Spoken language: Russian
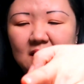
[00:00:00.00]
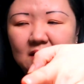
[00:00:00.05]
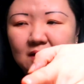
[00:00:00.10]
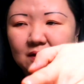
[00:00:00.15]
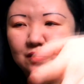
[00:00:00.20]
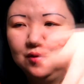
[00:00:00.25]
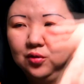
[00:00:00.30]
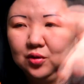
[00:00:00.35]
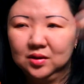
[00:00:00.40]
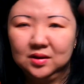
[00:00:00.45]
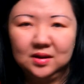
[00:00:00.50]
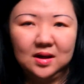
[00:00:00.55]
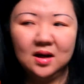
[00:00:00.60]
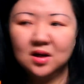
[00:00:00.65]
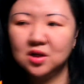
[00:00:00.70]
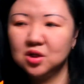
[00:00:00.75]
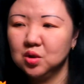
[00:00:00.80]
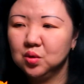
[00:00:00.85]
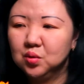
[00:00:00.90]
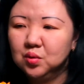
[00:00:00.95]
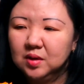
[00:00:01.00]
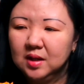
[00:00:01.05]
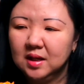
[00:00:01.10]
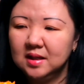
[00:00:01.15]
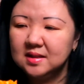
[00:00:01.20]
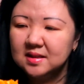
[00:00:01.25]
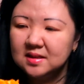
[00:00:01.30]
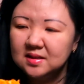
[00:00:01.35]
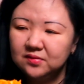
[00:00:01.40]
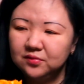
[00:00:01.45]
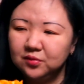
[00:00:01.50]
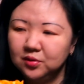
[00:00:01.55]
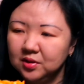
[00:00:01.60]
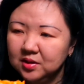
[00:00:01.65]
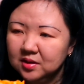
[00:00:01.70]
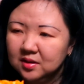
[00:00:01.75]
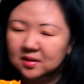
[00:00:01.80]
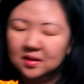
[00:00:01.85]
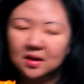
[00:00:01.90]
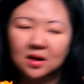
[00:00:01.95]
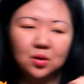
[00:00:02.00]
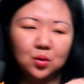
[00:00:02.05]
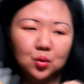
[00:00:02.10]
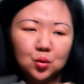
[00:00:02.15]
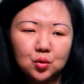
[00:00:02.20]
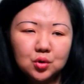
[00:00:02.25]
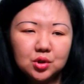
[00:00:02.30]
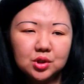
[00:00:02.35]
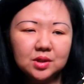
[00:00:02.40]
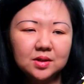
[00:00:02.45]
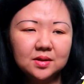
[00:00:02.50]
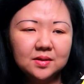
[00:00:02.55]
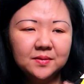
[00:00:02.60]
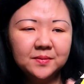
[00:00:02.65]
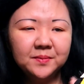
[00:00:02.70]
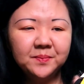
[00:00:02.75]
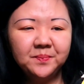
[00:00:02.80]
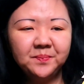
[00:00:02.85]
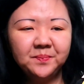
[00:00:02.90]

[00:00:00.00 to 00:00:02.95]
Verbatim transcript: Вот, также у нас сегодня на ужин